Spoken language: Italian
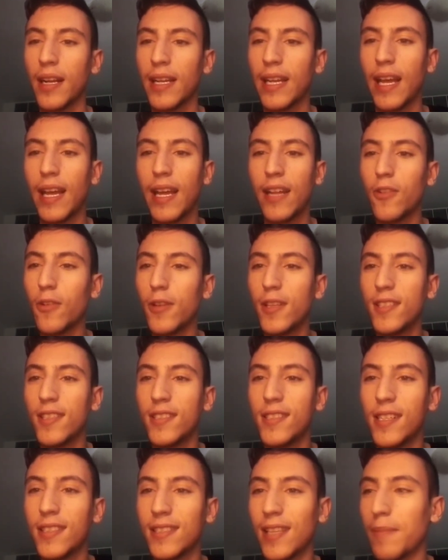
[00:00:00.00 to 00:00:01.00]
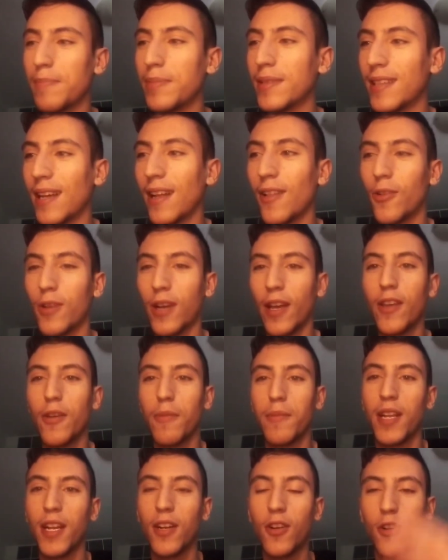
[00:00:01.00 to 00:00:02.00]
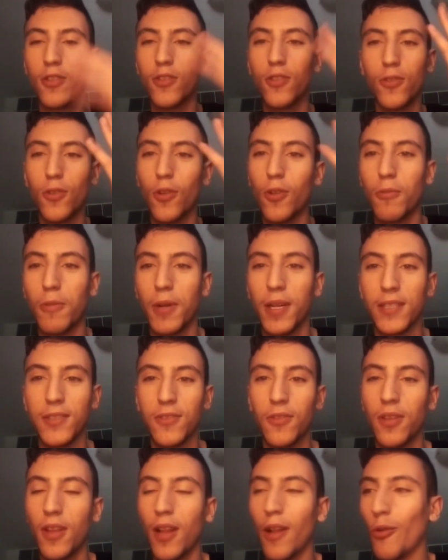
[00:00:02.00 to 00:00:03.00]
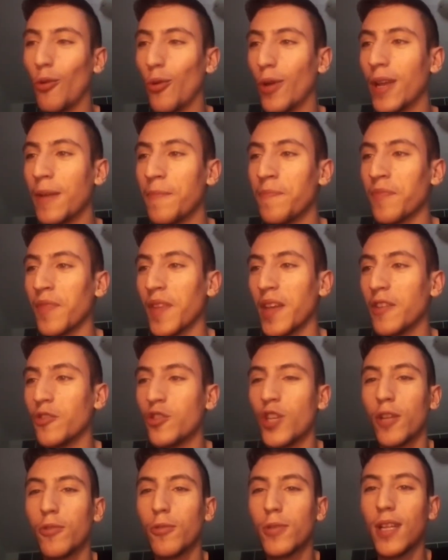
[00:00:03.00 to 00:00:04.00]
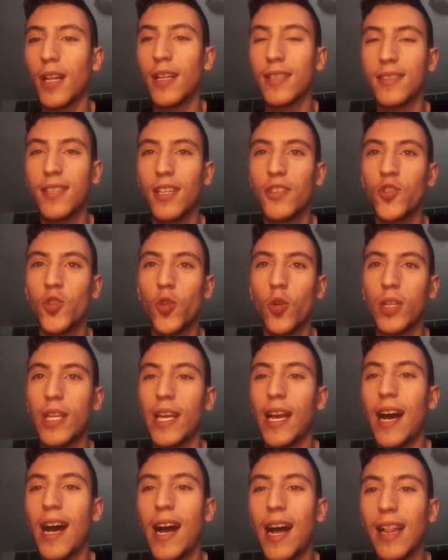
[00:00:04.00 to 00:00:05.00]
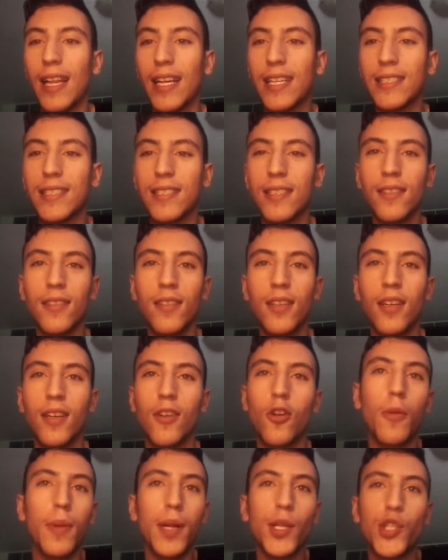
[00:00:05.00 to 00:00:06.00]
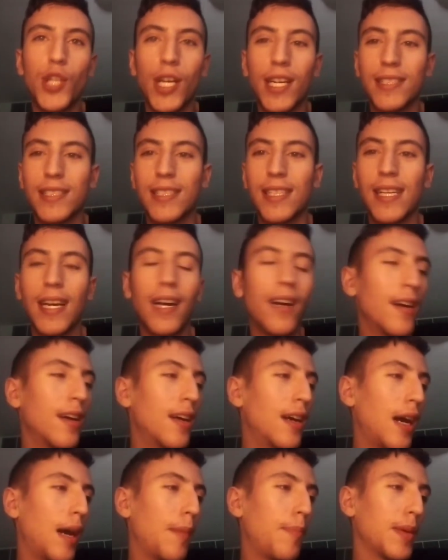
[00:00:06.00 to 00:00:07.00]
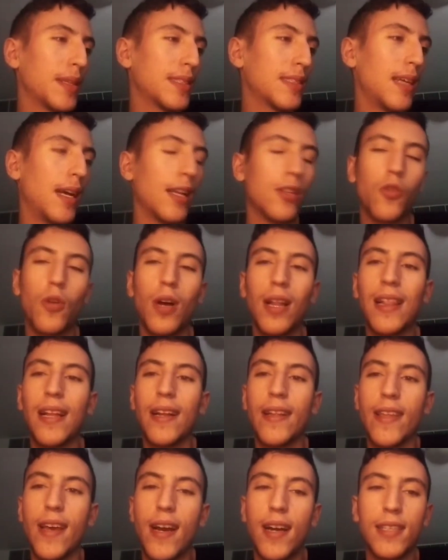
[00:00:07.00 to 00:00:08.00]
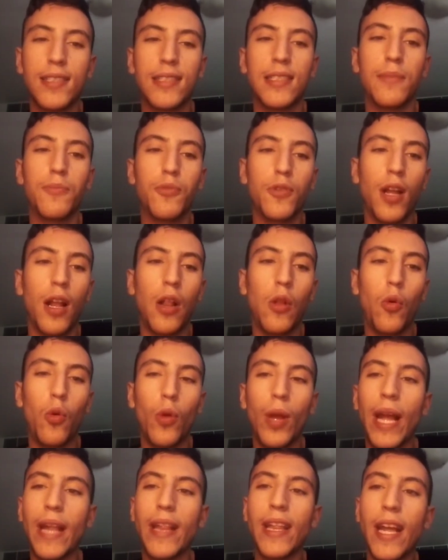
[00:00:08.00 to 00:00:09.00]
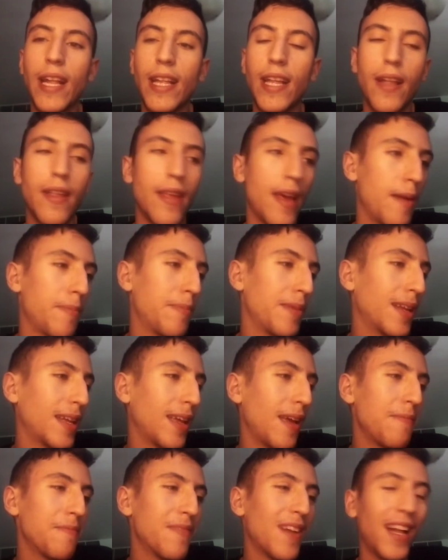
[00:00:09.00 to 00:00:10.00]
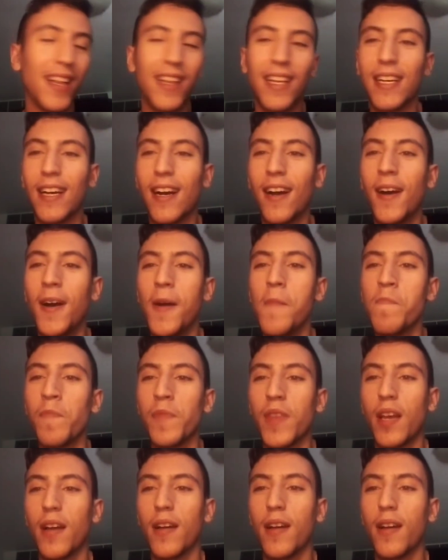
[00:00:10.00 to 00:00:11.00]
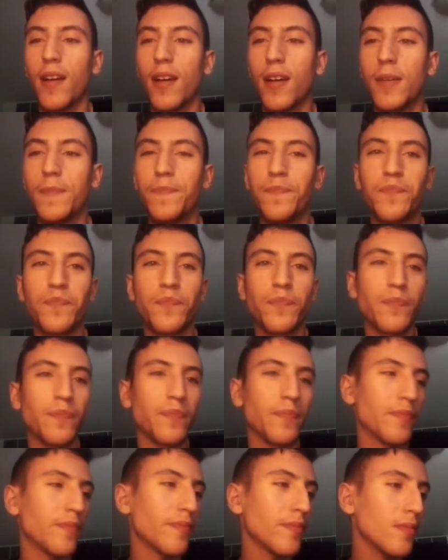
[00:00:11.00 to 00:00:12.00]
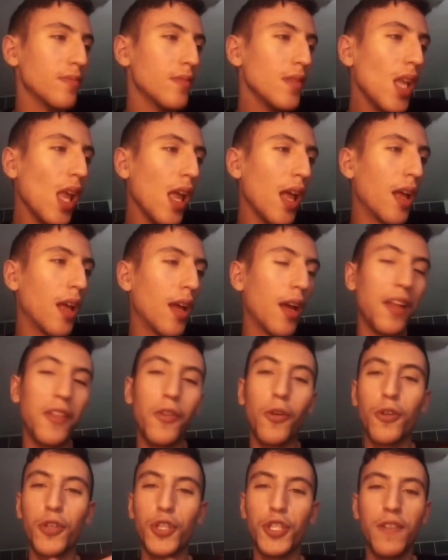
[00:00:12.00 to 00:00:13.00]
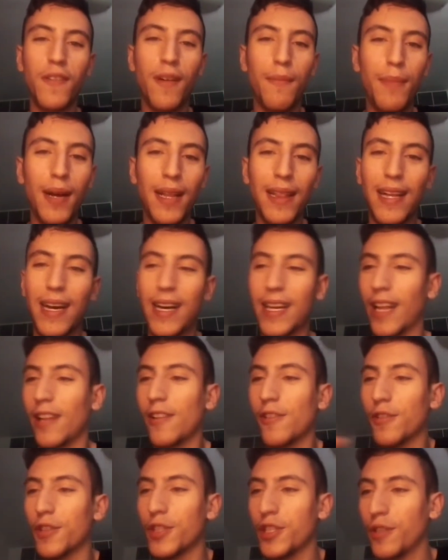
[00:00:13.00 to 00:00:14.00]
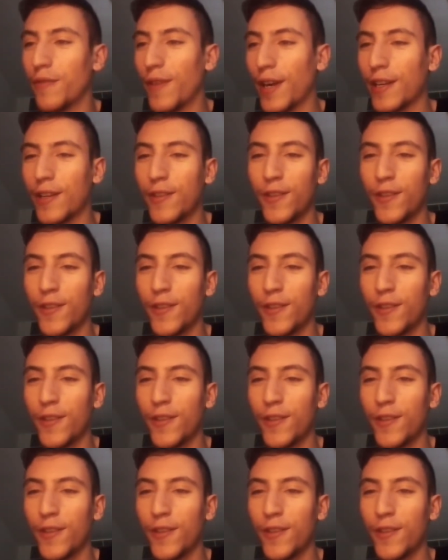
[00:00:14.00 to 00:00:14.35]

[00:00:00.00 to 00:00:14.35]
che non gli si drizza il pisello che io mi ricordo solo questo di lui. Cioè tutta la stagione Alex, come Jessica, ha passato a lagnarsi pure lui e gne gne gne, perché in pratica... Ehm, eh, non riusciva a ballare, non riusciva a